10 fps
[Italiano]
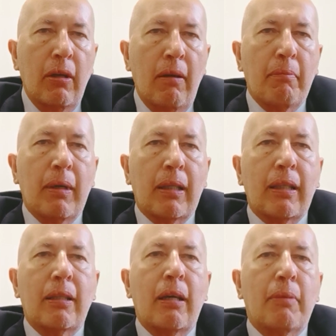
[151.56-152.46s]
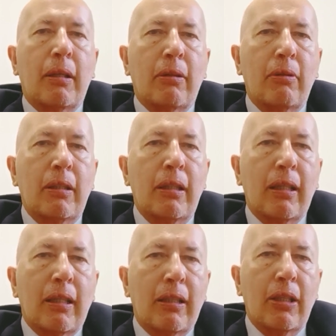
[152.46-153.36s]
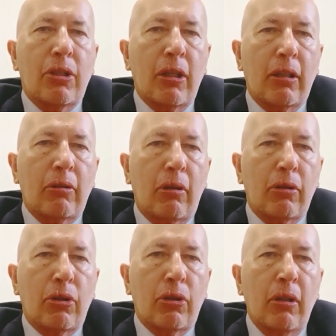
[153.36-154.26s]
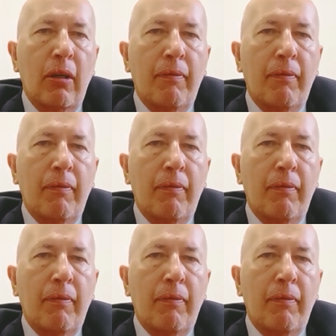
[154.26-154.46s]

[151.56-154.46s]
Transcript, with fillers: martedì e mercoledì dalle 10 alle 12.